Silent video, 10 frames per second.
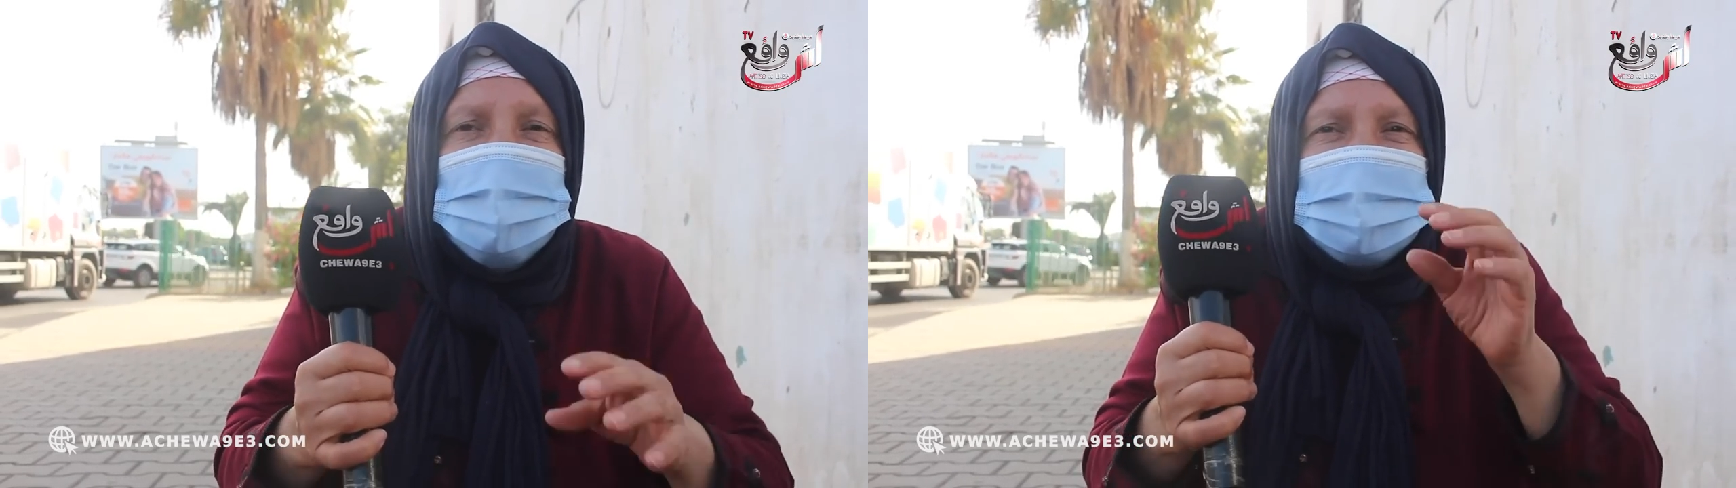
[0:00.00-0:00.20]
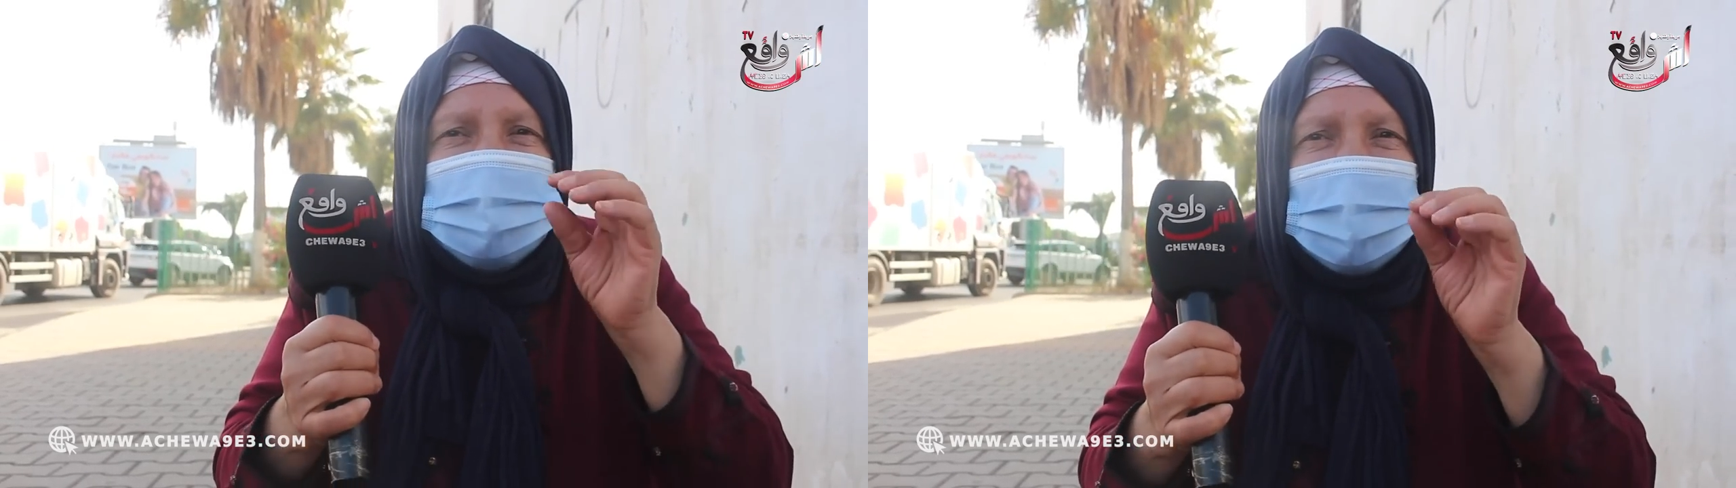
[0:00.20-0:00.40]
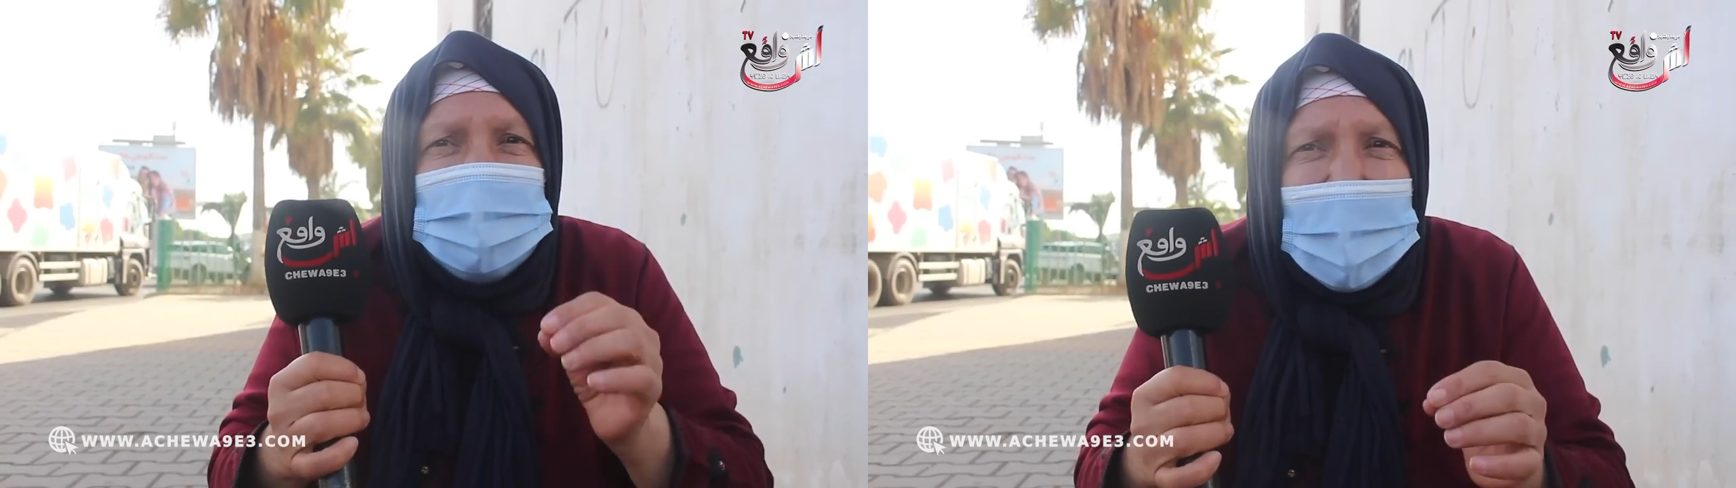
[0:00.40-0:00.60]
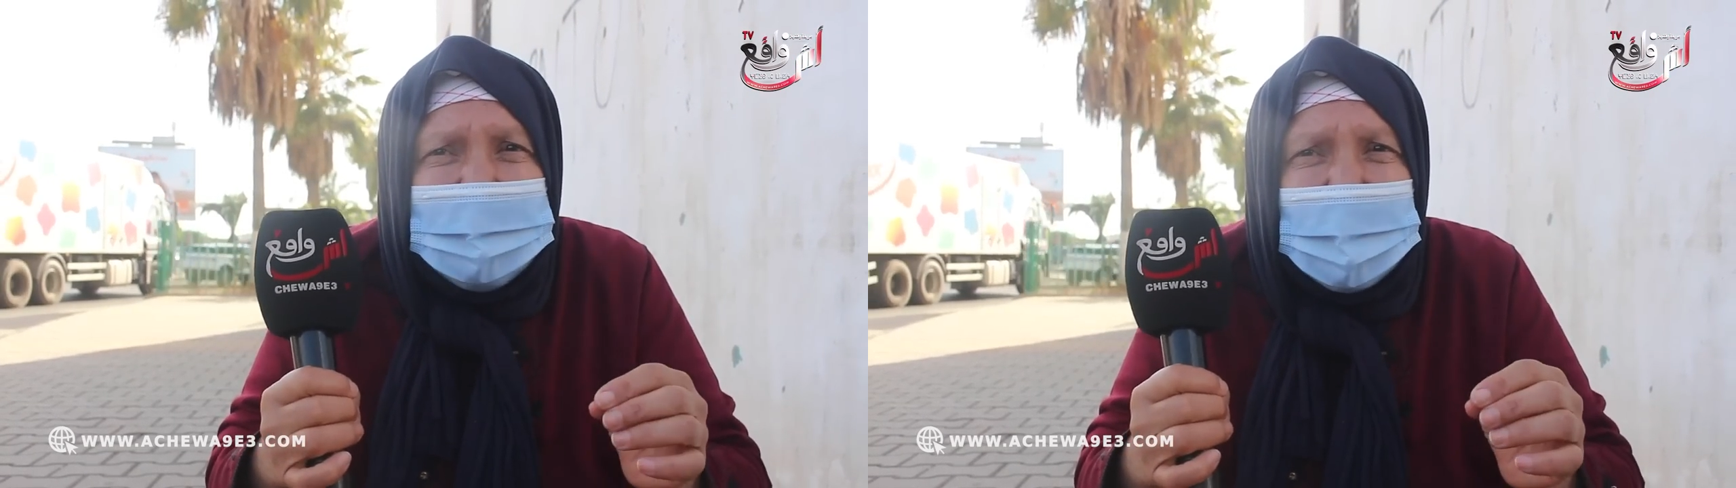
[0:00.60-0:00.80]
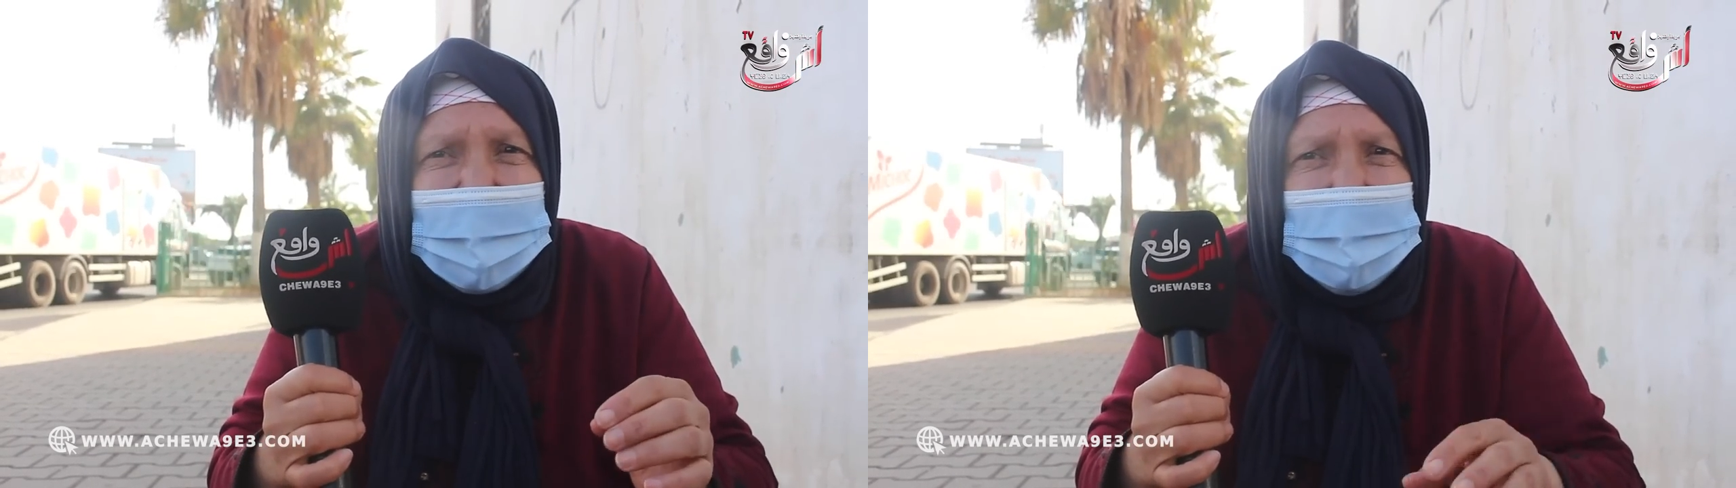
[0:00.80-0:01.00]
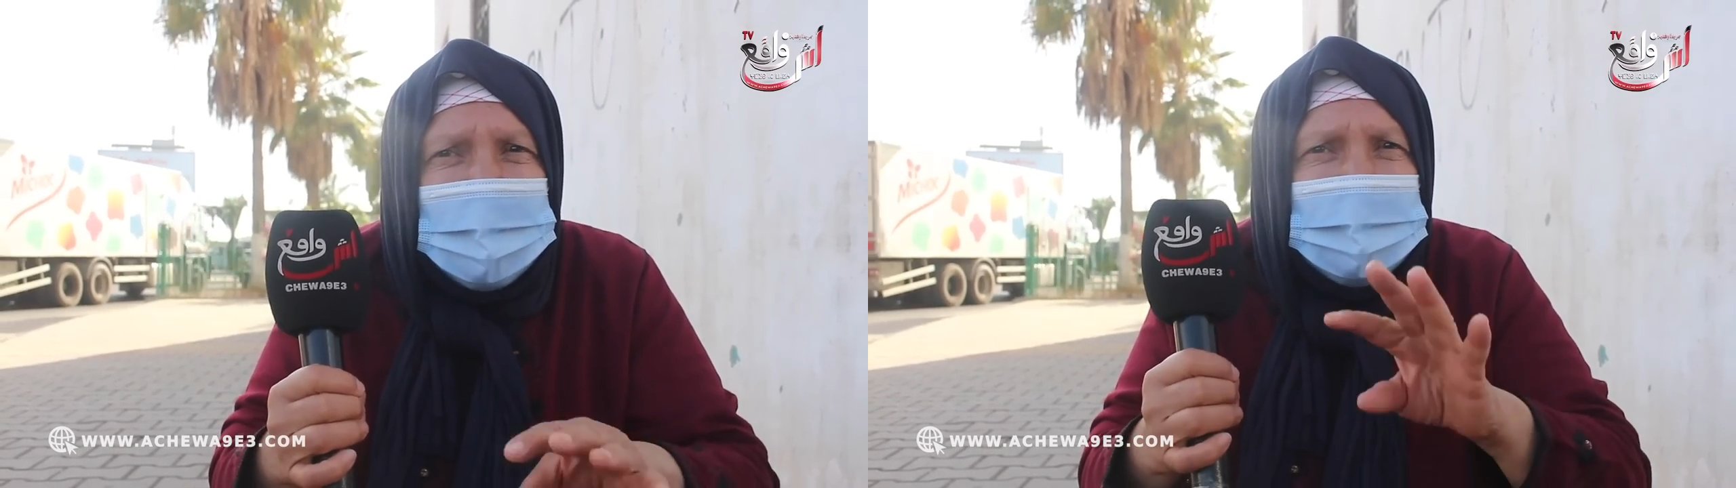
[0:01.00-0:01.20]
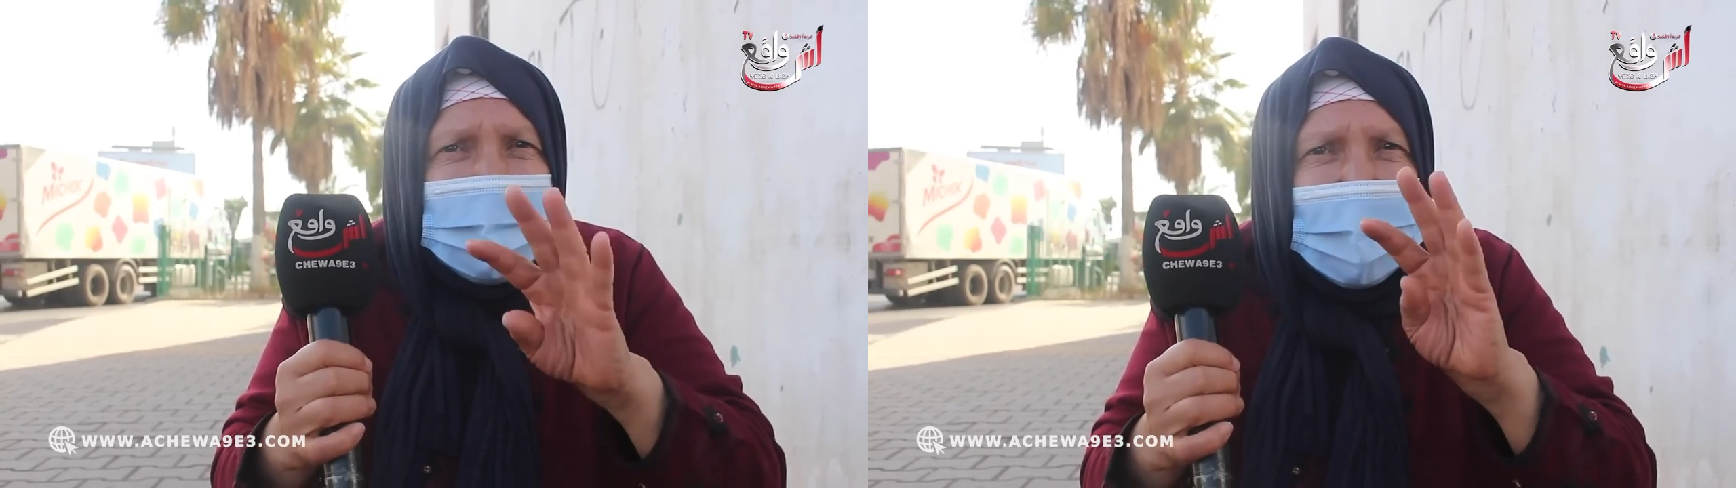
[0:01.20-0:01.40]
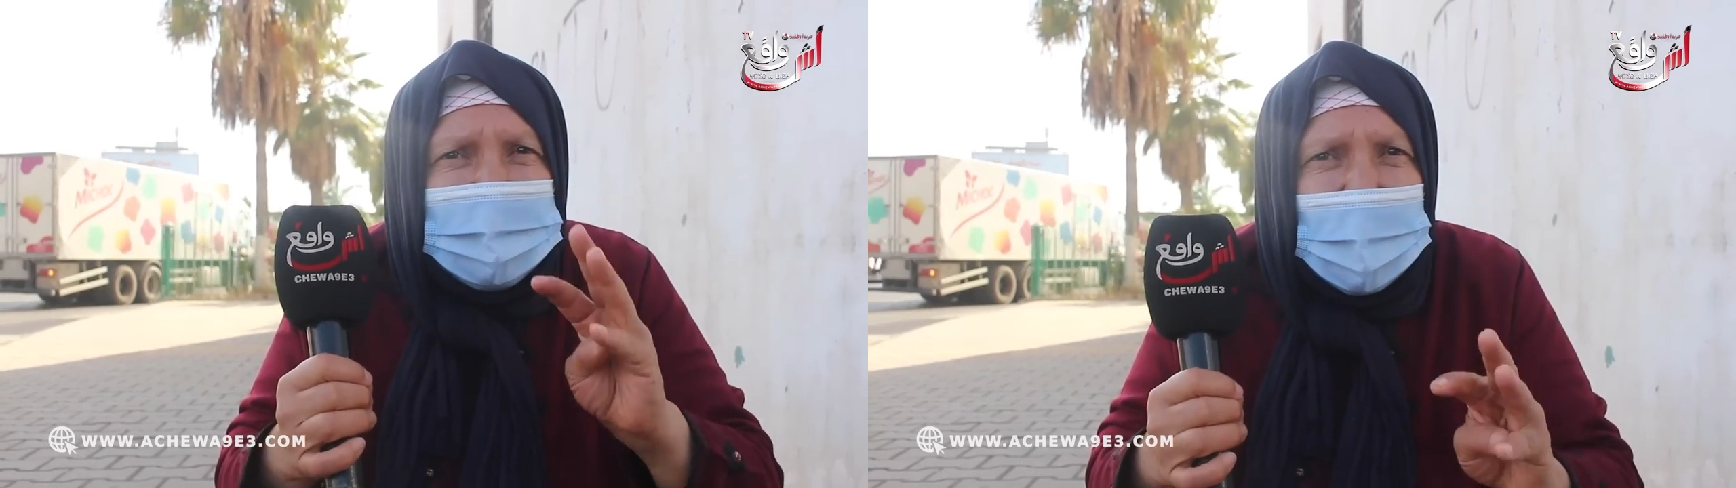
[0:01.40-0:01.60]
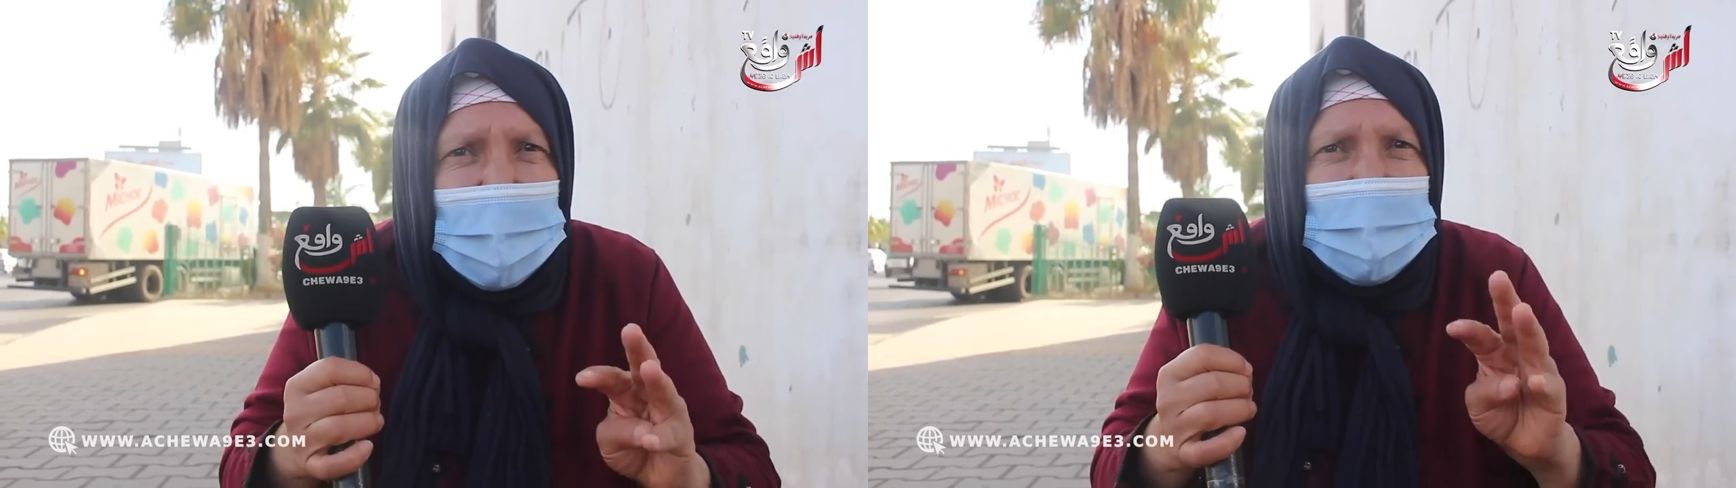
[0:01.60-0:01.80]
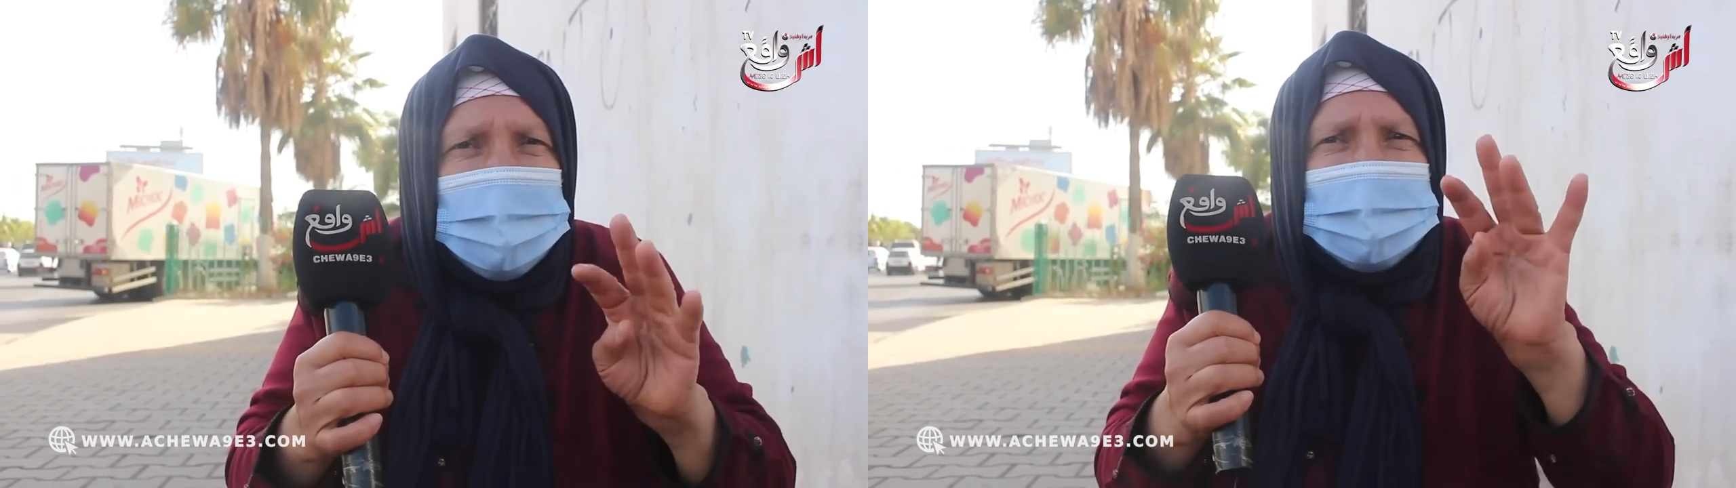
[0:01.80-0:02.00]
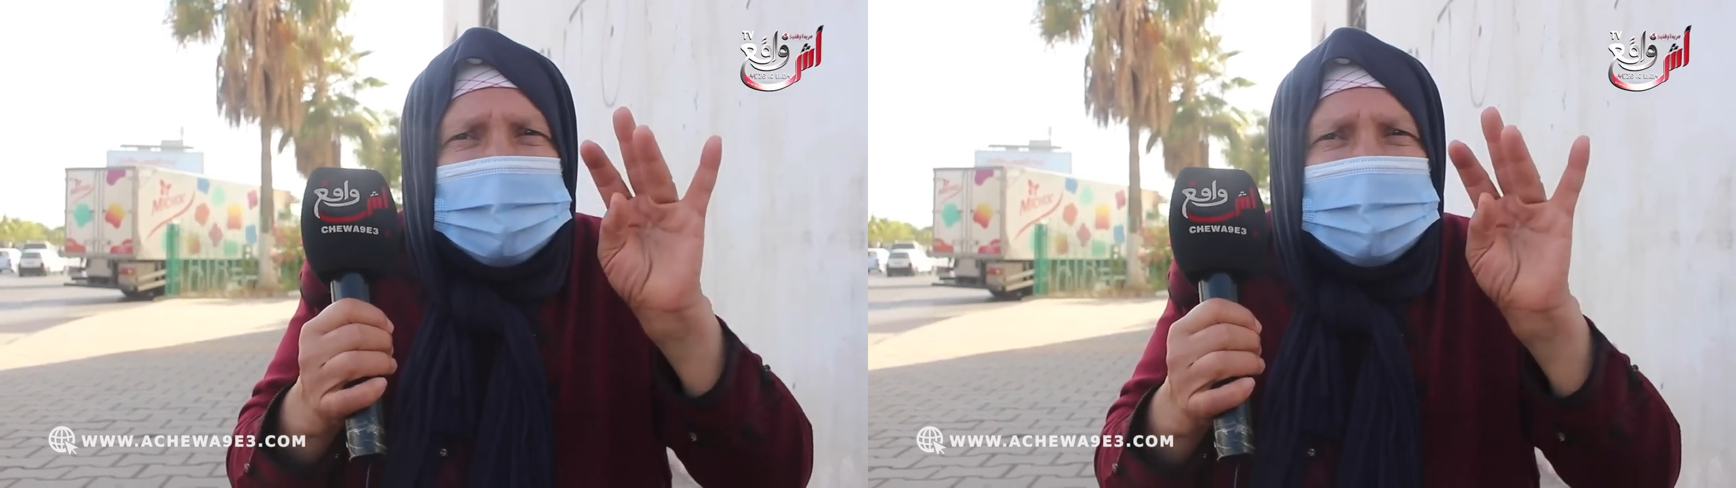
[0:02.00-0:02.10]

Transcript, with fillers: وشتي ولادها ما مقابلاهم ما